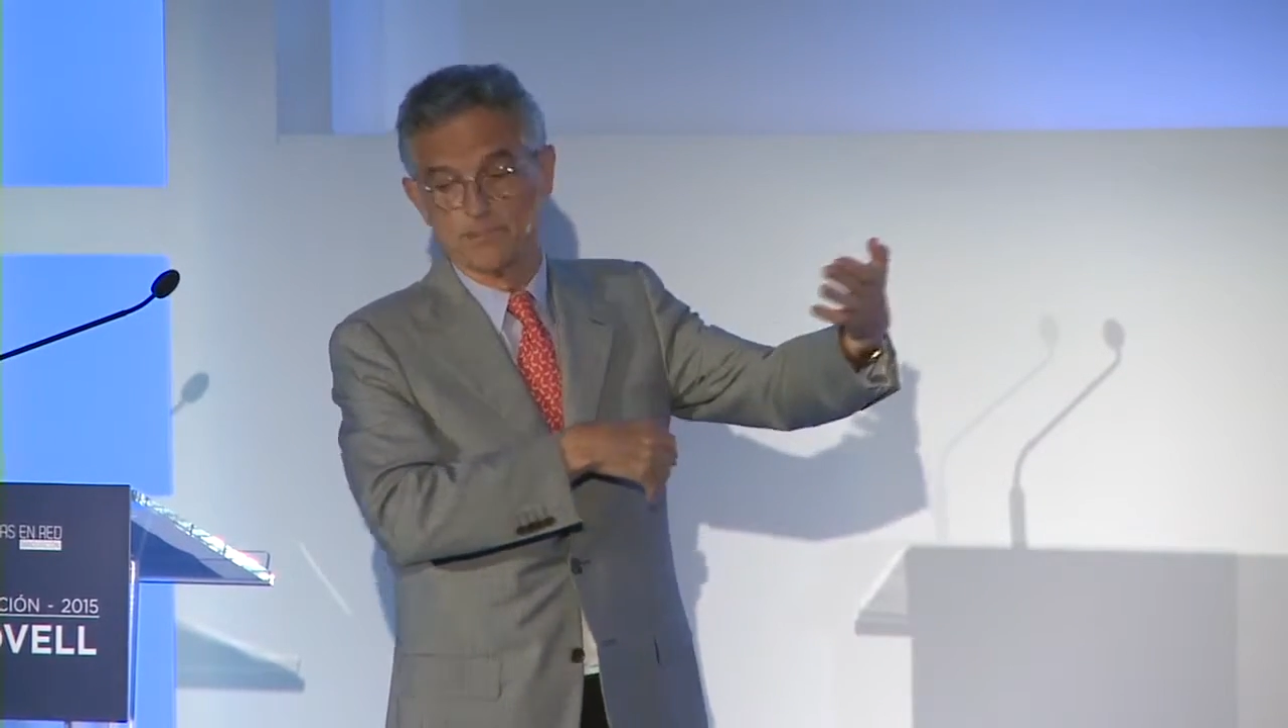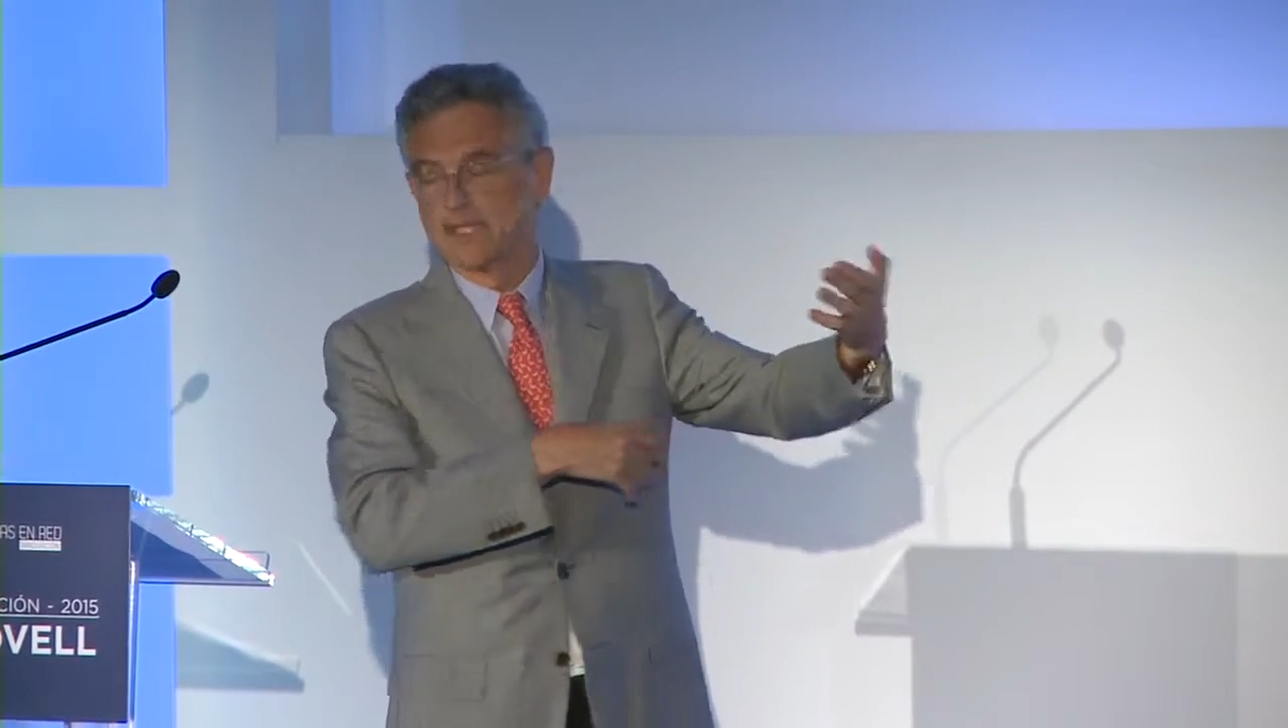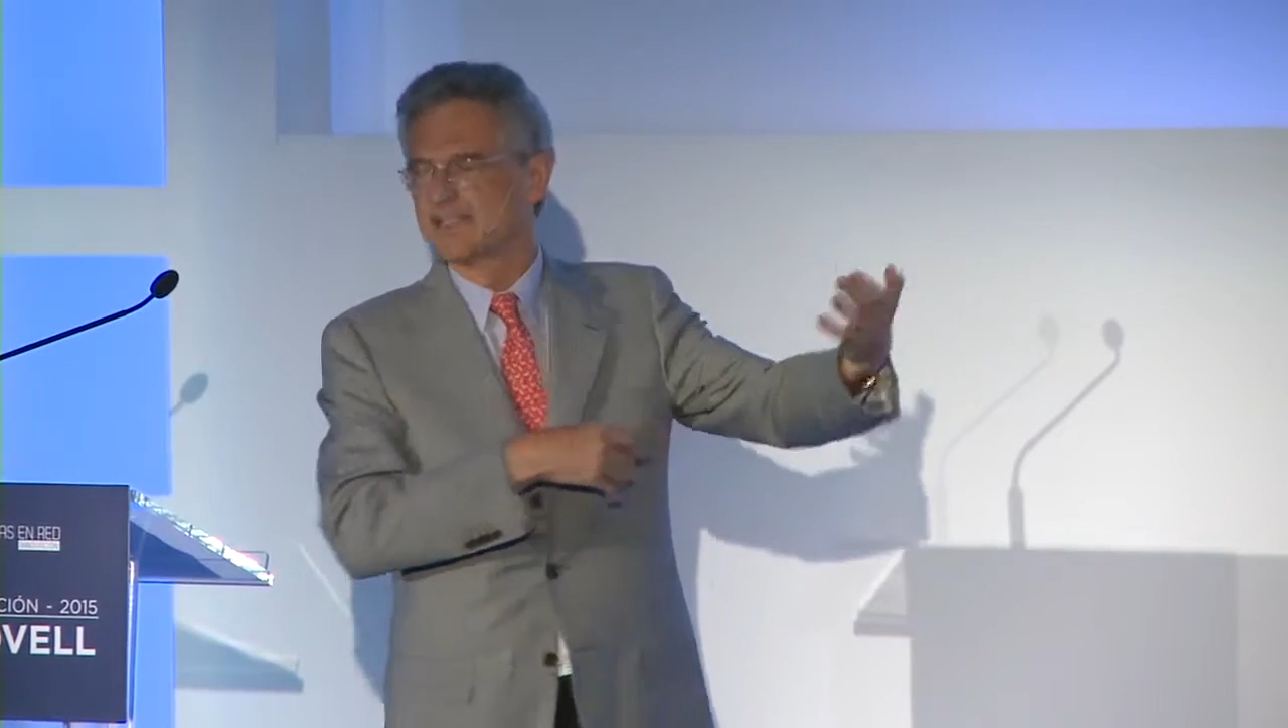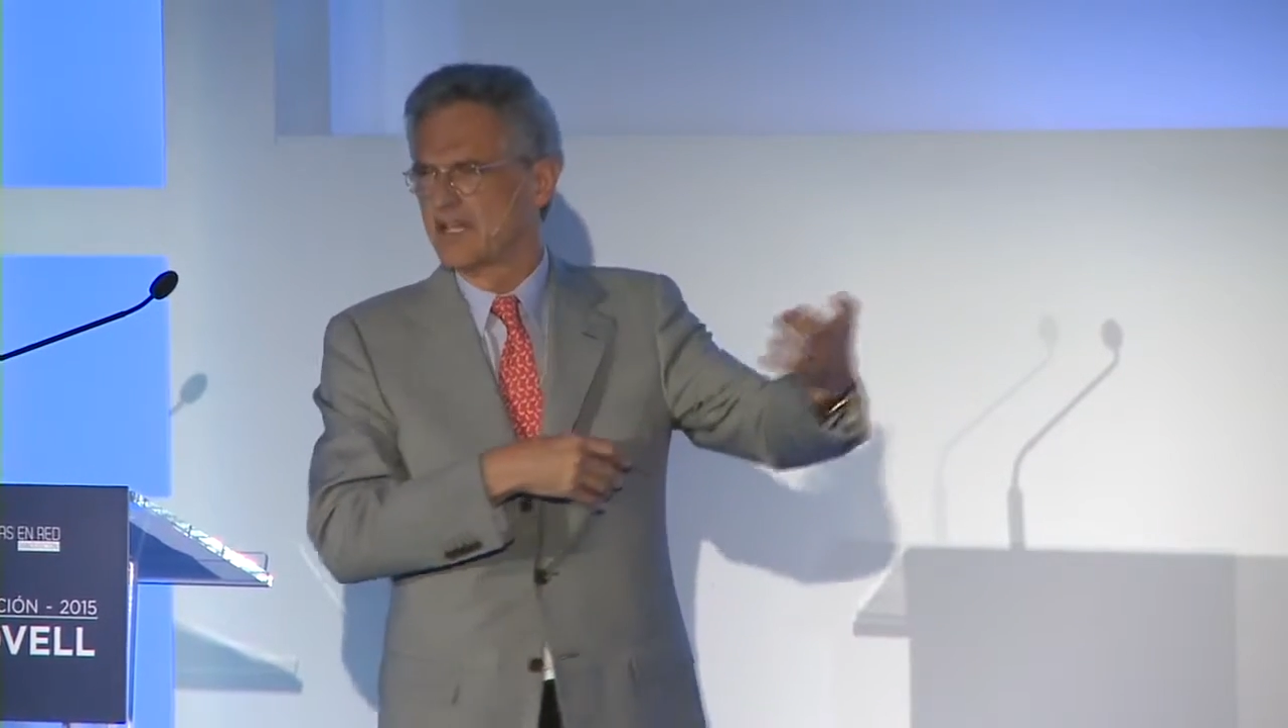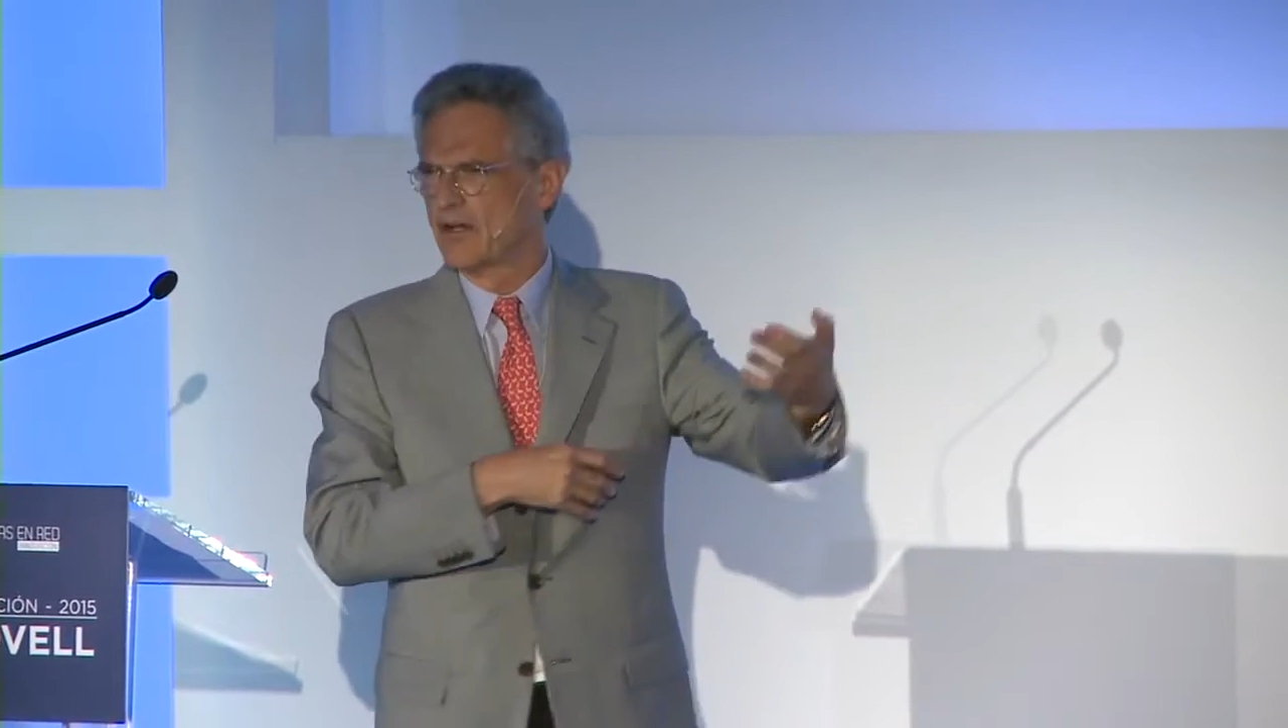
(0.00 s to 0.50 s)

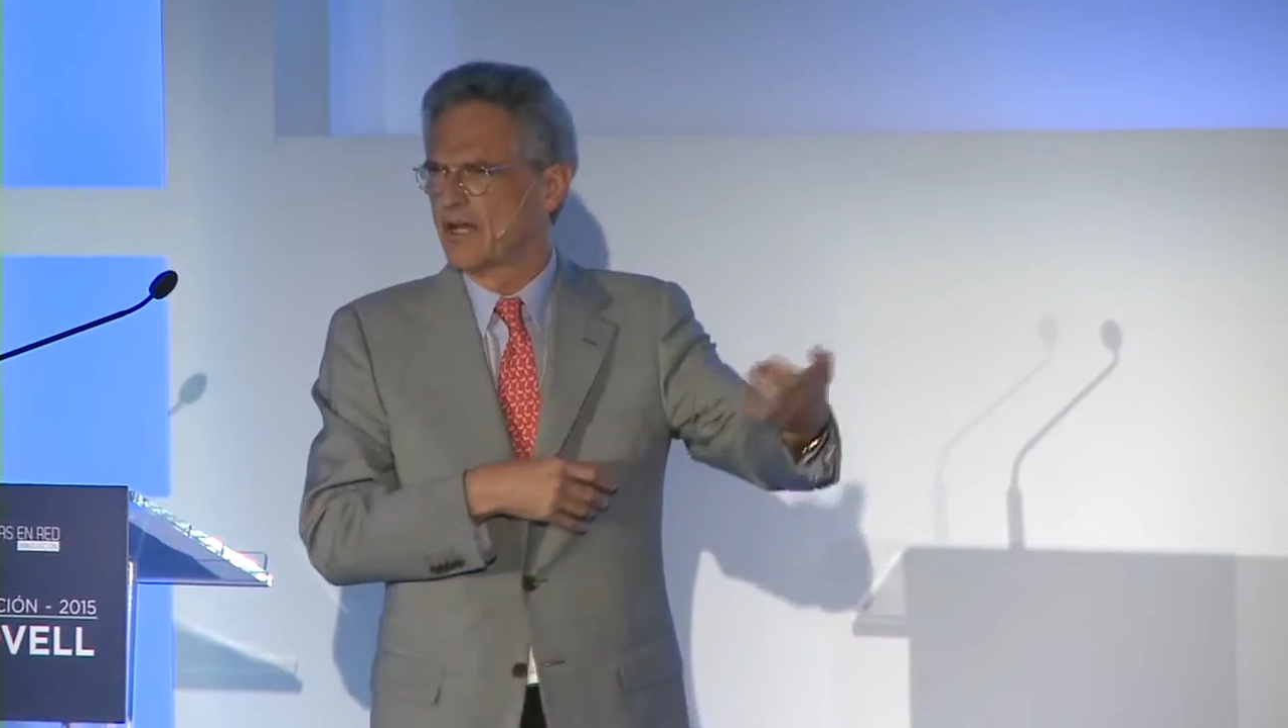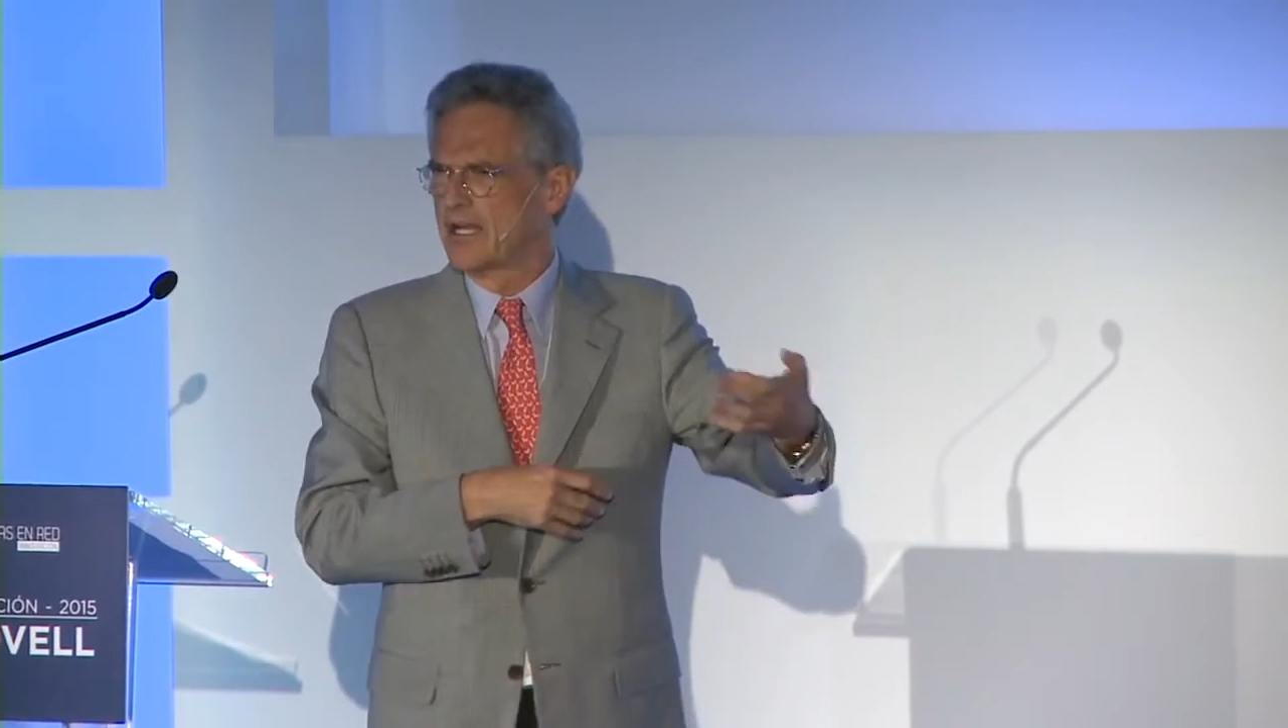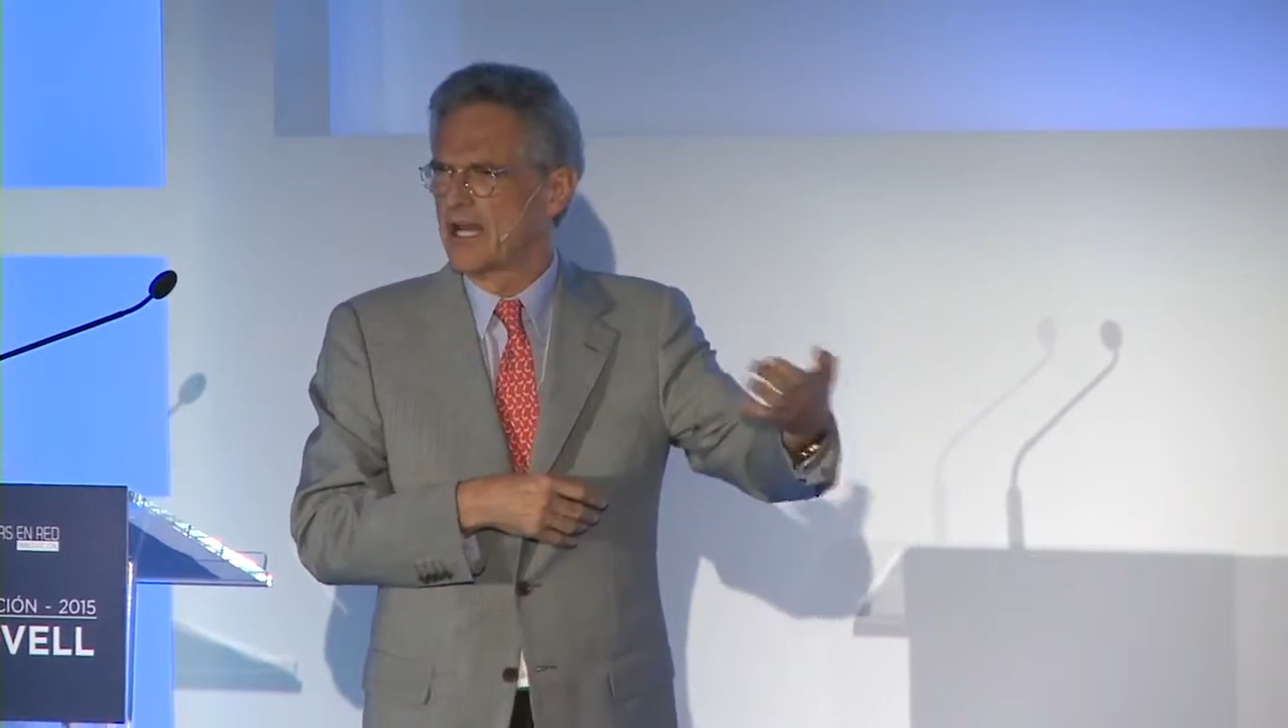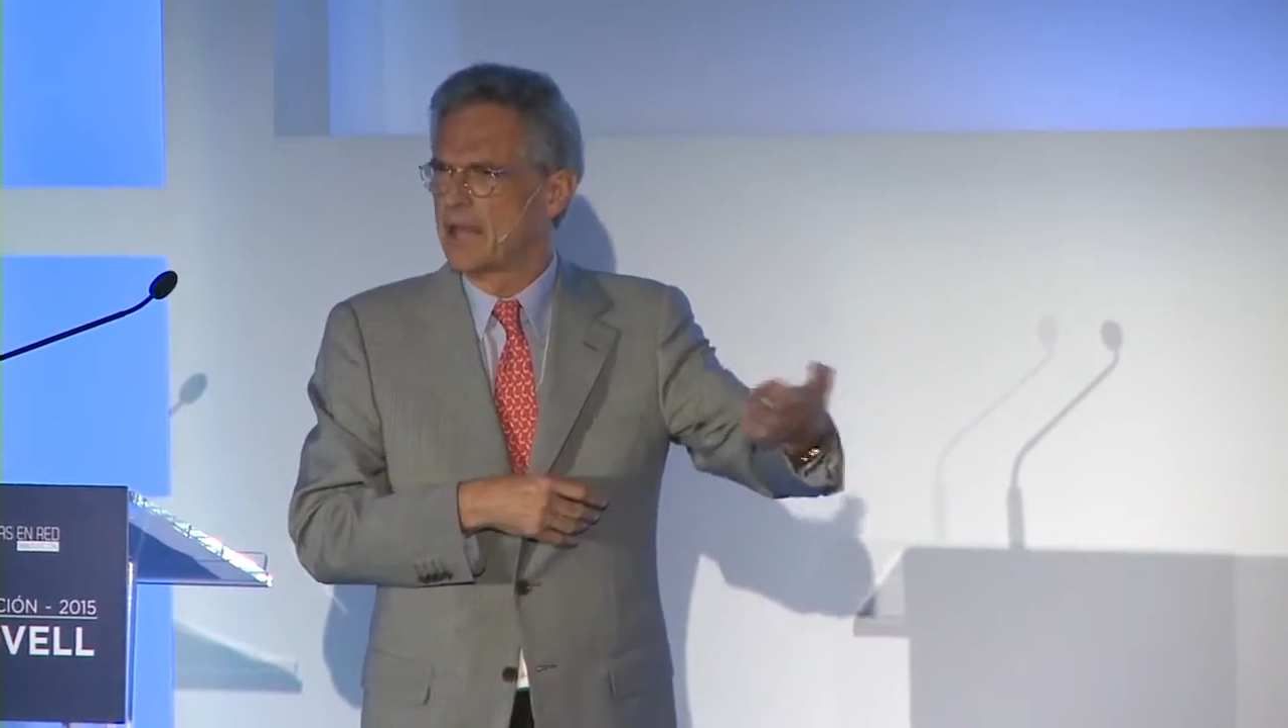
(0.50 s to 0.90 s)
que es la,